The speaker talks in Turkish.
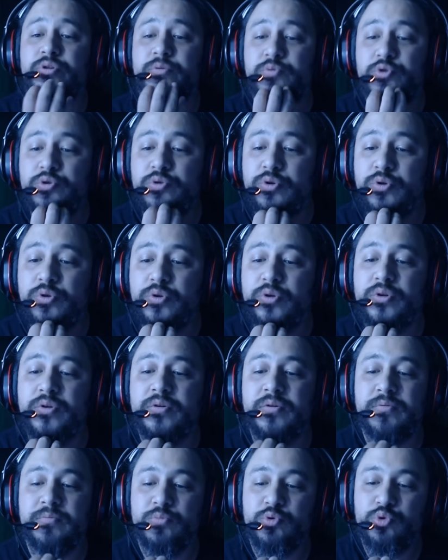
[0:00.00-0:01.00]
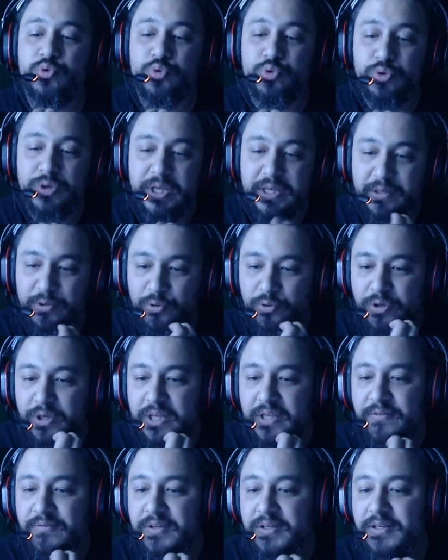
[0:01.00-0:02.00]
Çünkü bu Suriyeli
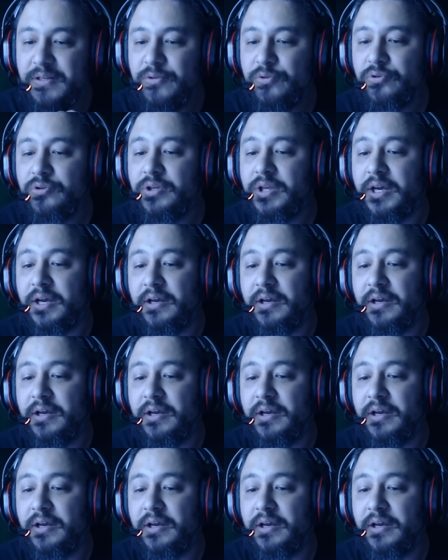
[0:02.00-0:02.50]
örneği veriliyor ya.